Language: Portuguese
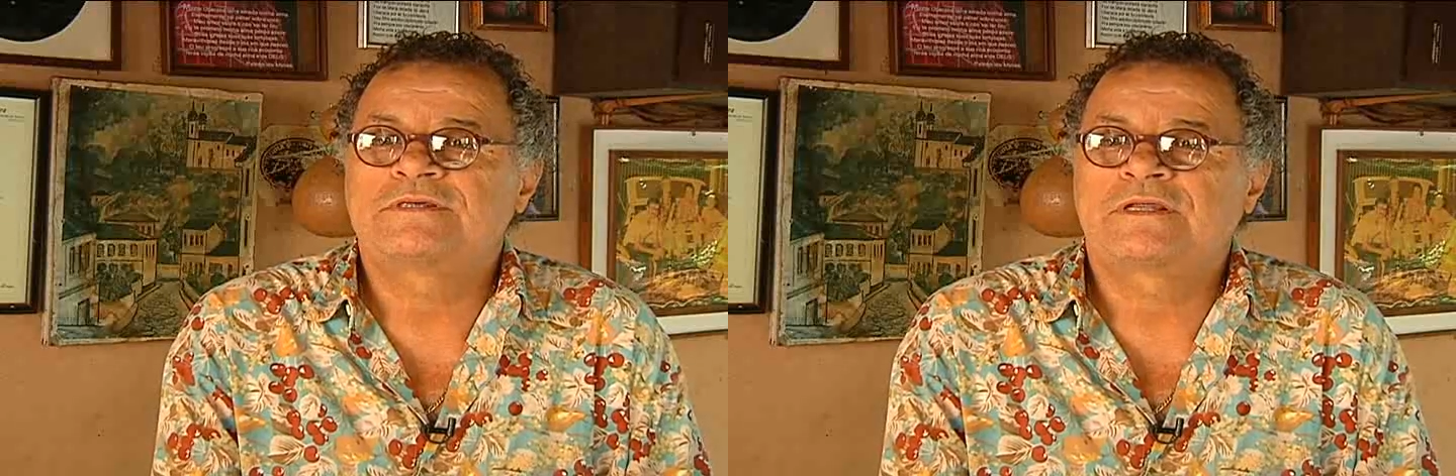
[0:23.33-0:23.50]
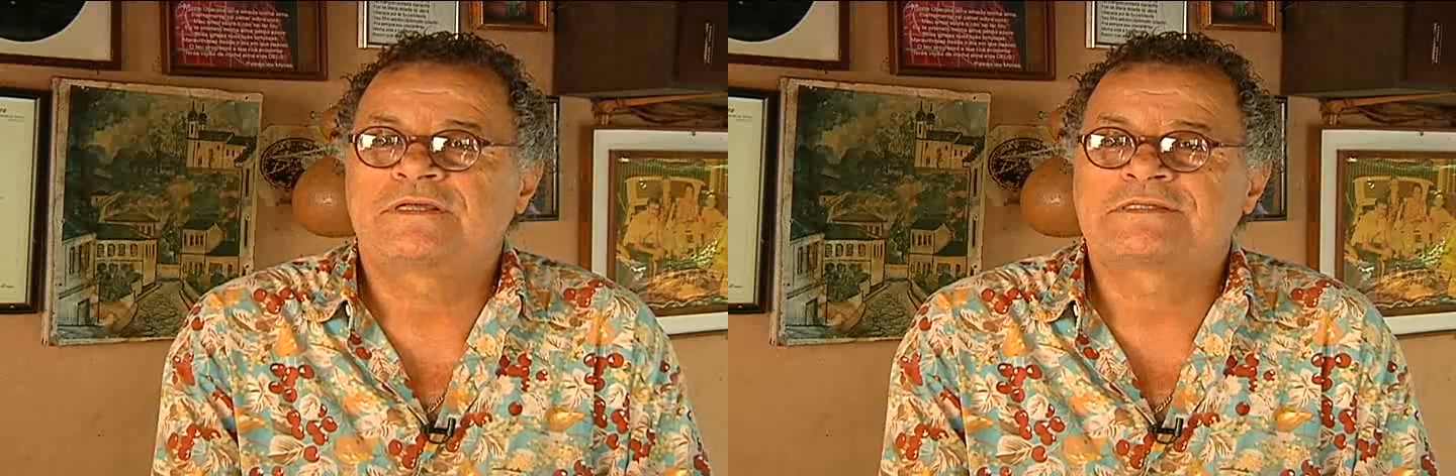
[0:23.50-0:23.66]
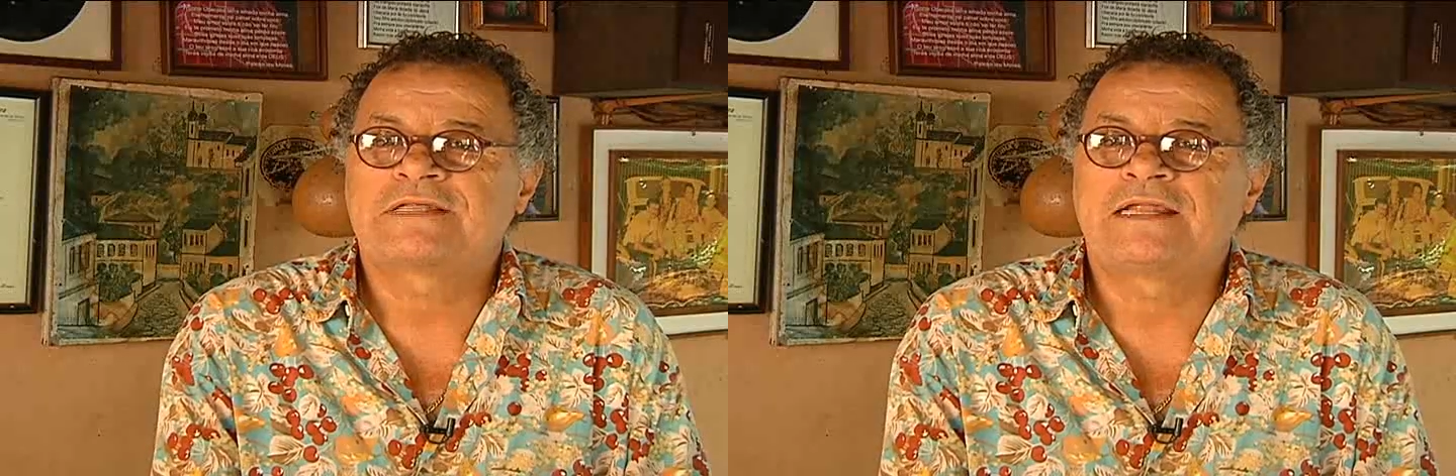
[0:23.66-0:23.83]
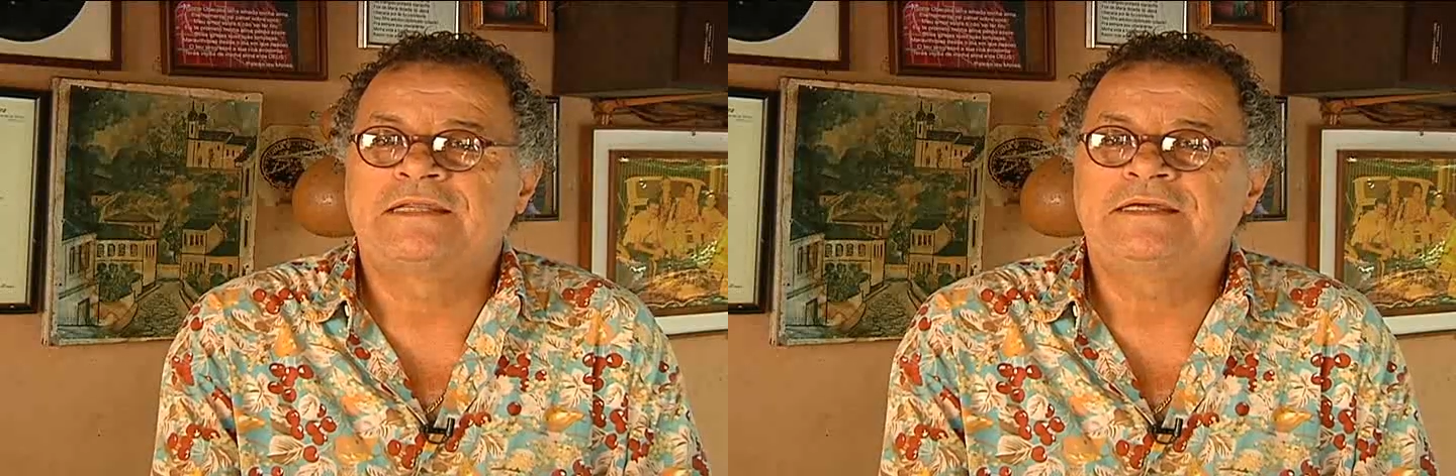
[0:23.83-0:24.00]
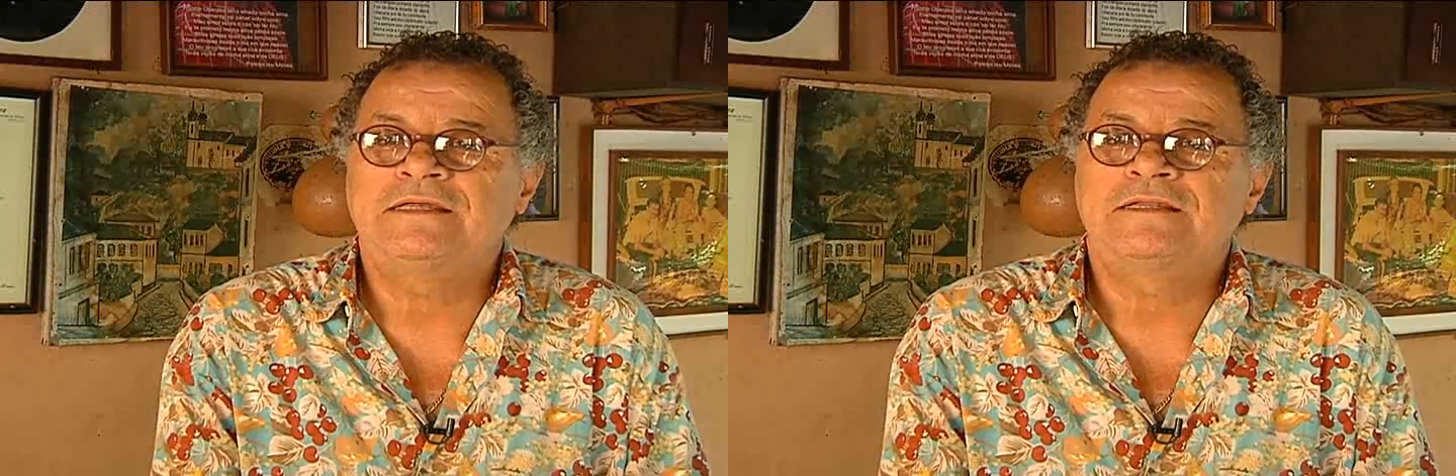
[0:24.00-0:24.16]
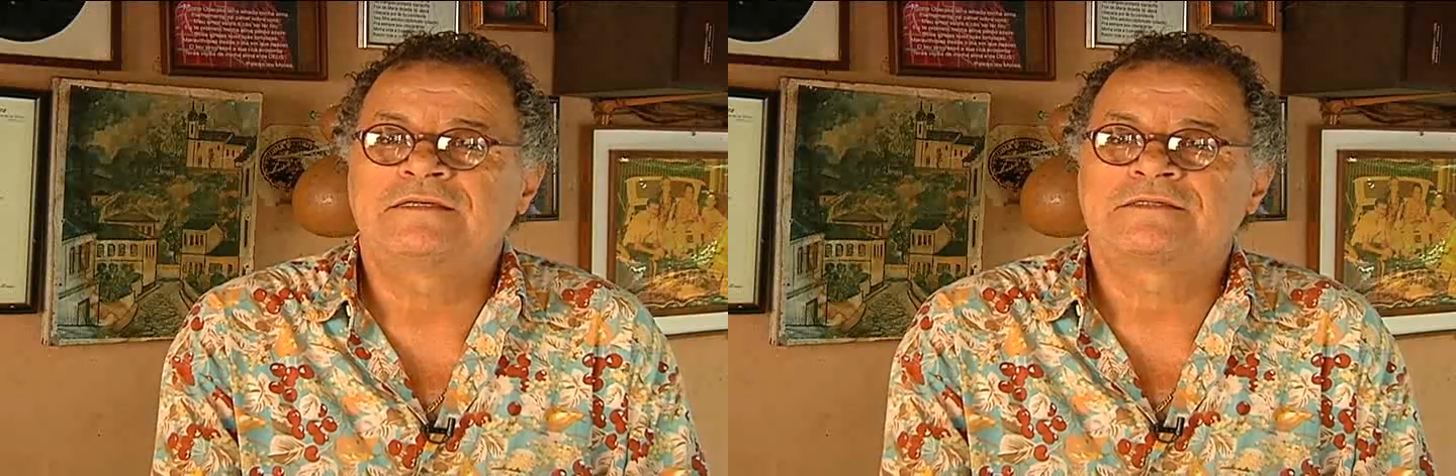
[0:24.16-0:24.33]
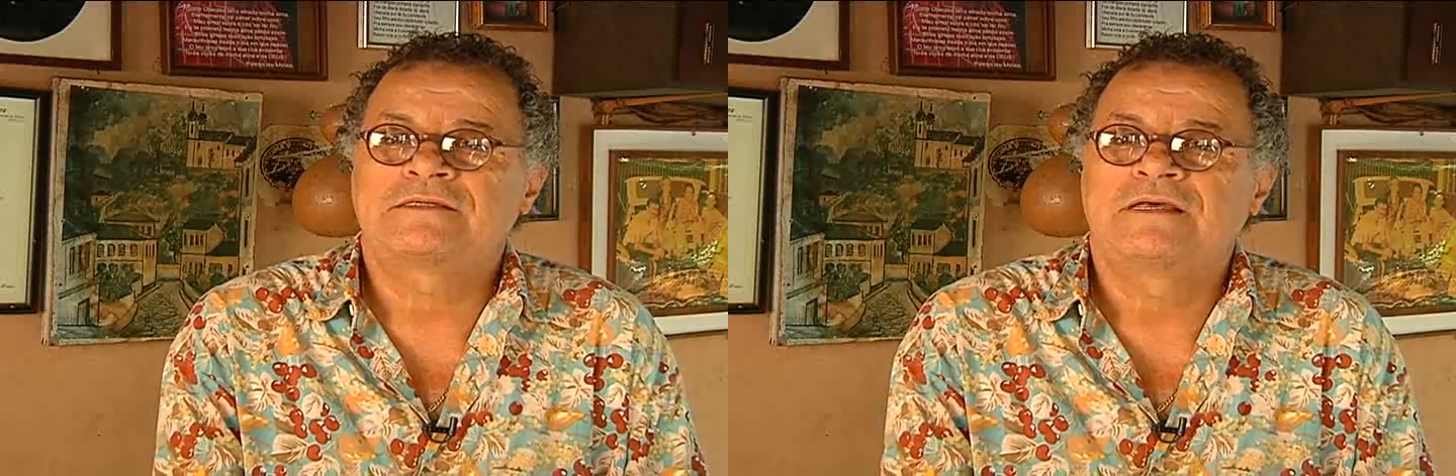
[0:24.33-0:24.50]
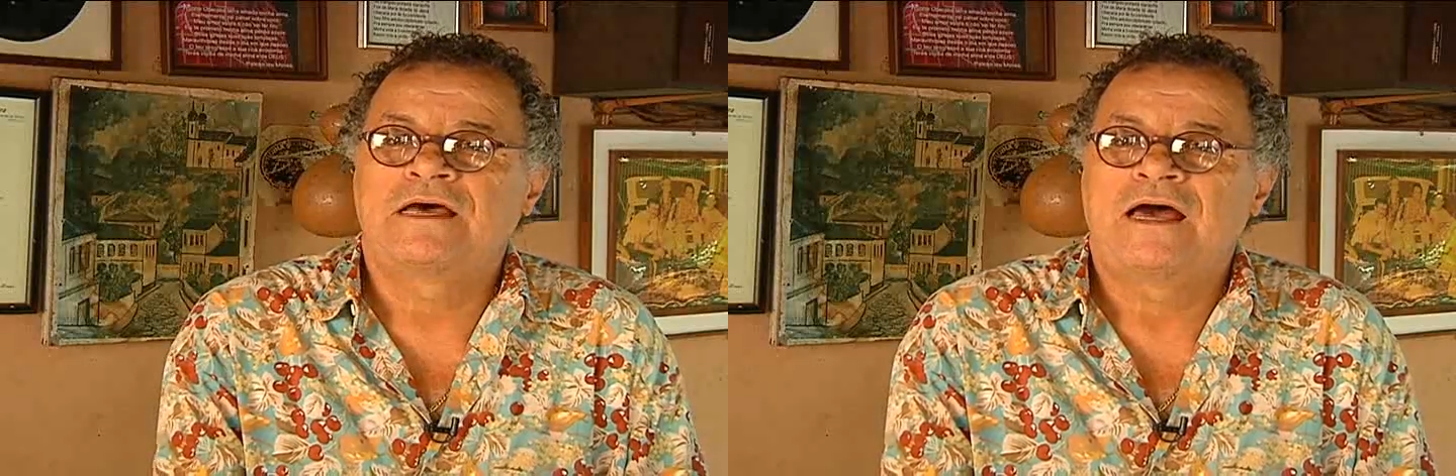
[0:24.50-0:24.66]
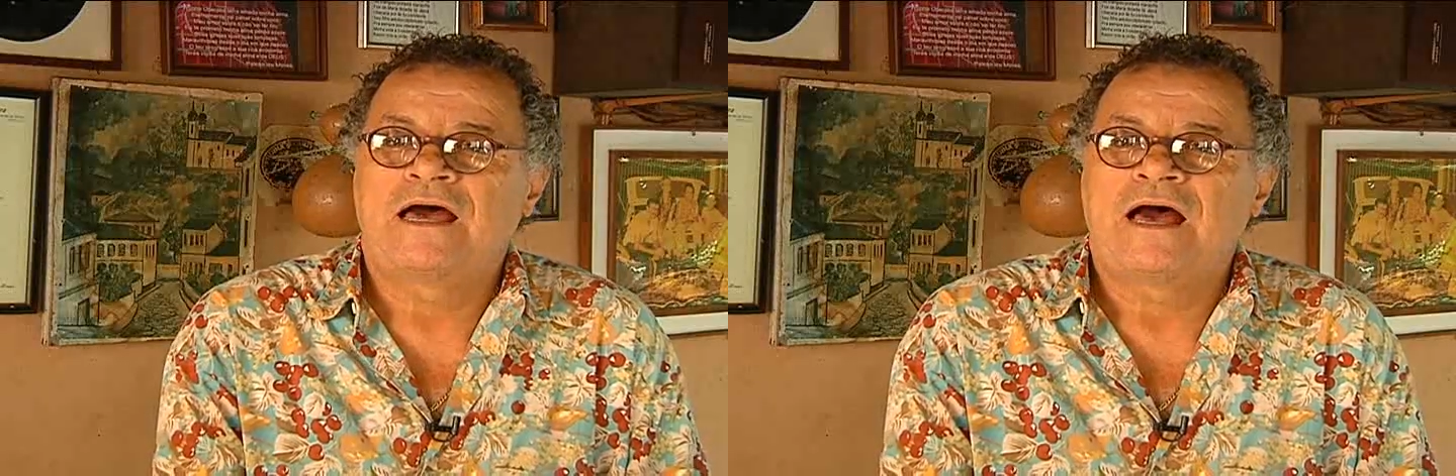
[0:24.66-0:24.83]
cristalinas,
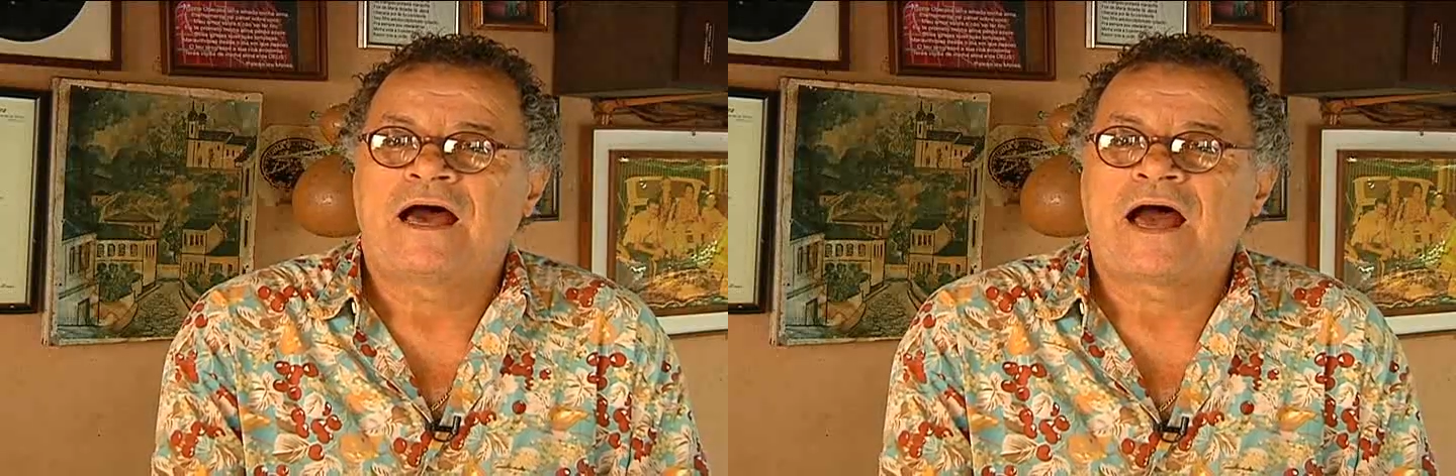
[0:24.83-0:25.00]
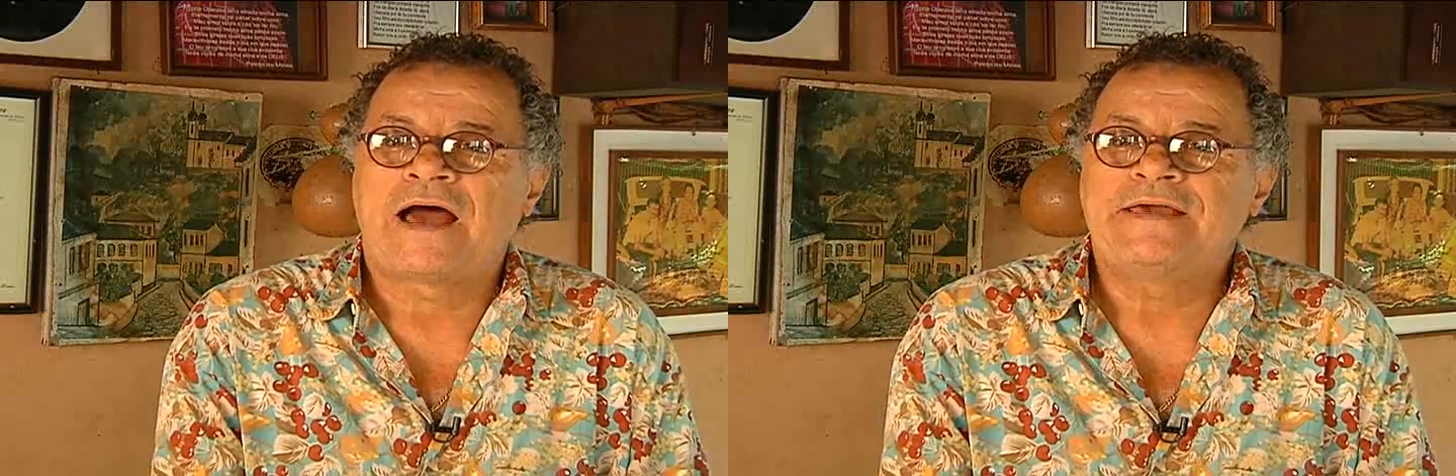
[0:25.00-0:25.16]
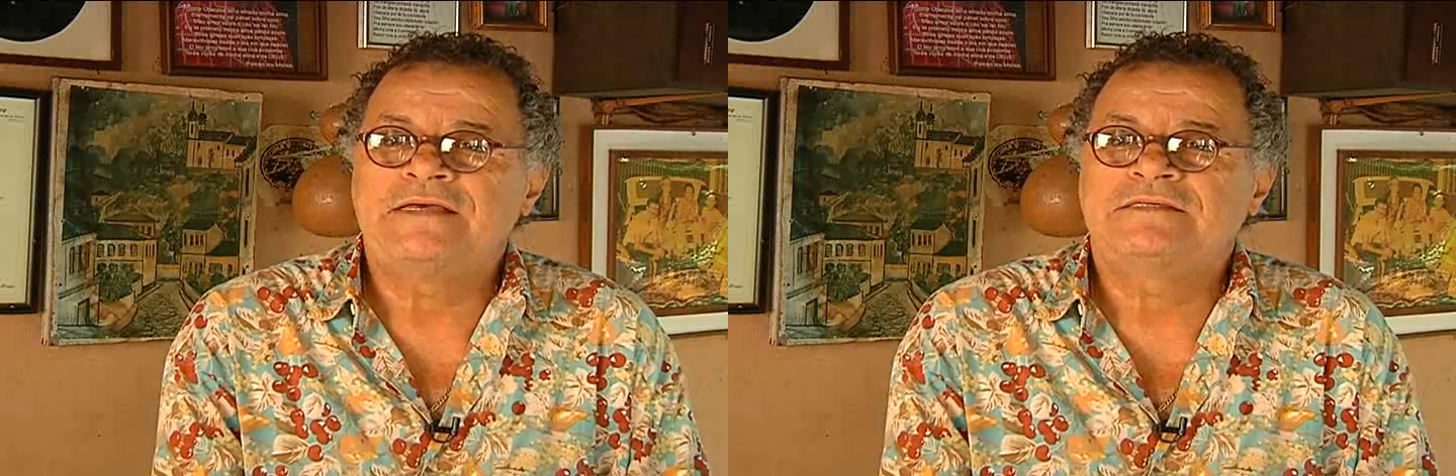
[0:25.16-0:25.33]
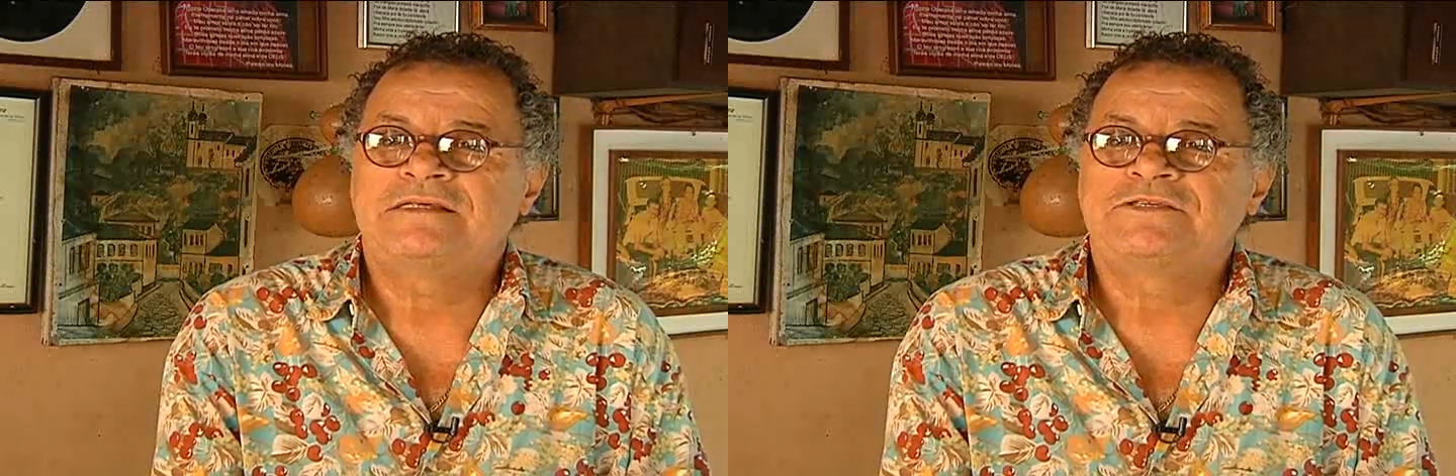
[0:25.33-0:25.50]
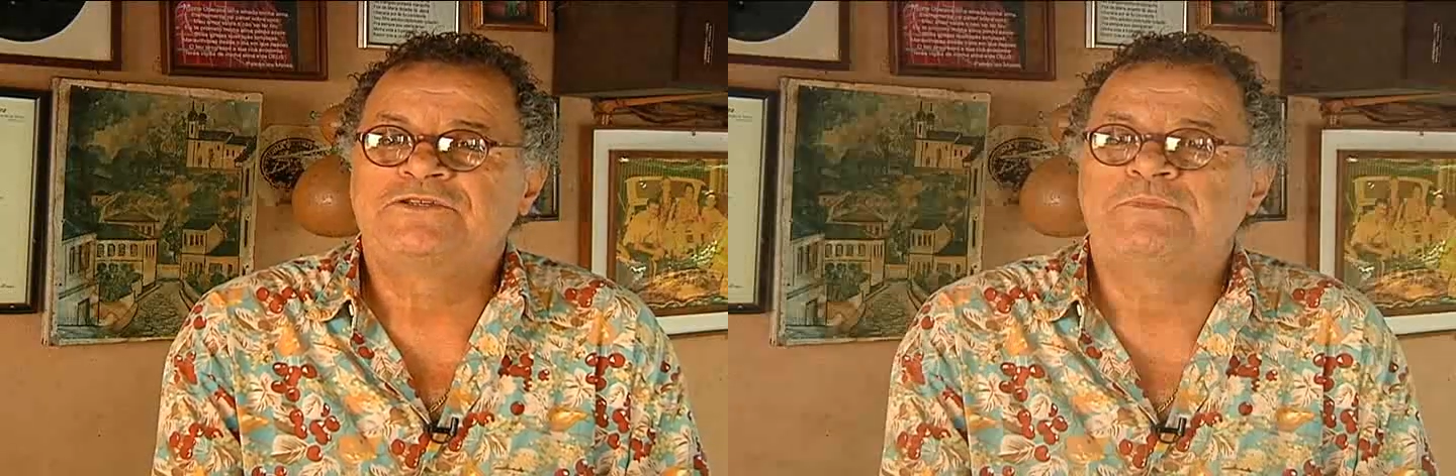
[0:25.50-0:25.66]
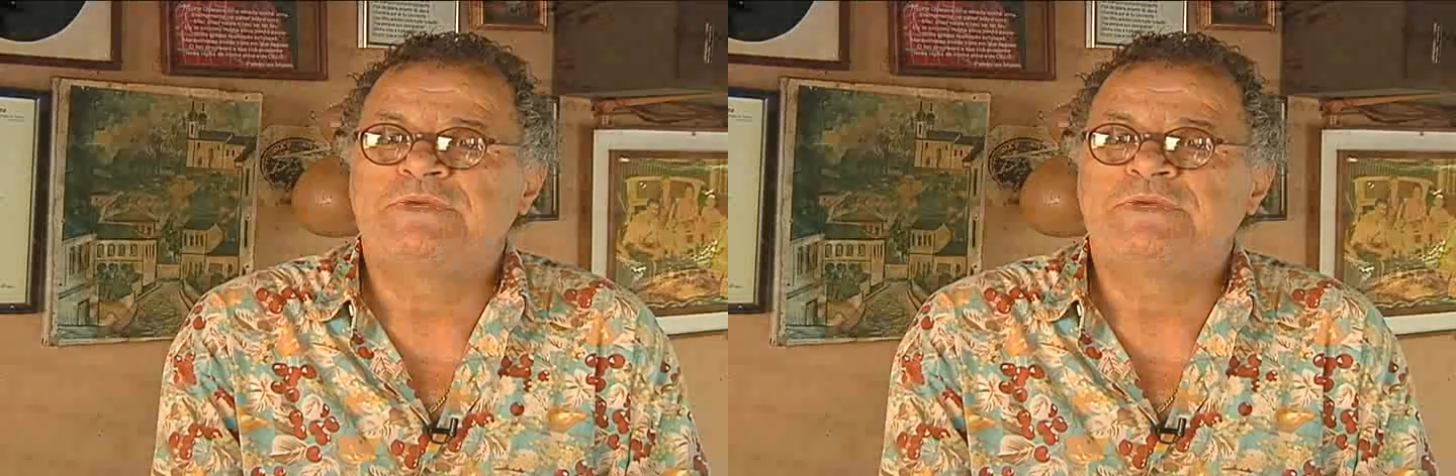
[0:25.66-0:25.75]
raízes de